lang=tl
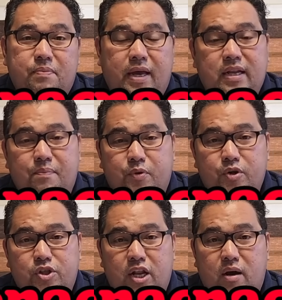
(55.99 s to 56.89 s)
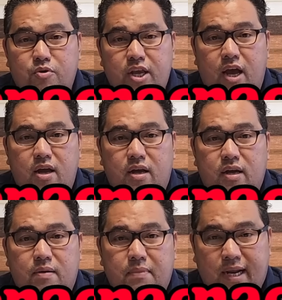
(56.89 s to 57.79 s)
Mainam po yung tinakbo niya
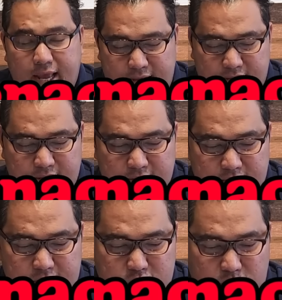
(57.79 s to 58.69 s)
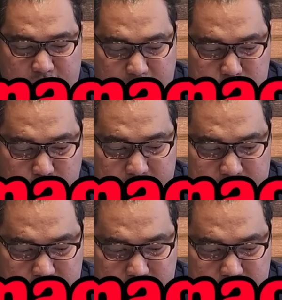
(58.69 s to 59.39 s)
Pagaling. So malakas po yung